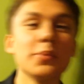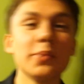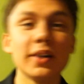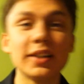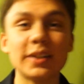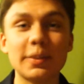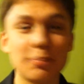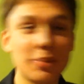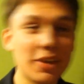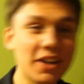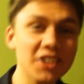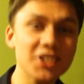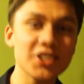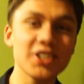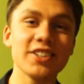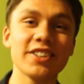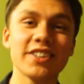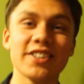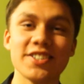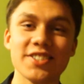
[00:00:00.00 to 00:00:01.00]
Ну мы это
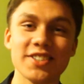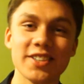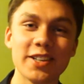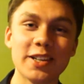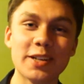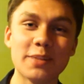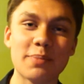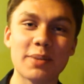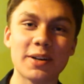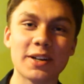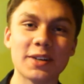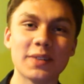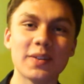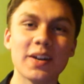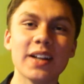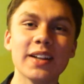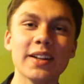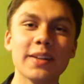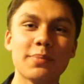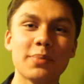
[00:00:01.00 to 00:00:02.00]
пережили, расстелили
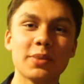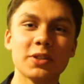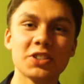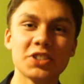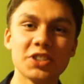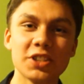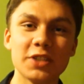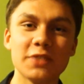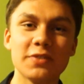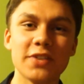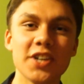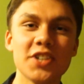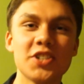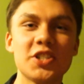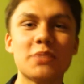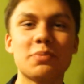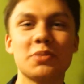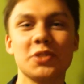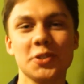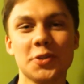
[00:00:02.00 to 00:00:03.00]
покрывало, положили
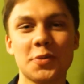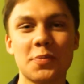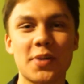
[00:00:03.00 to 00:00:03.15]
вещи и пошли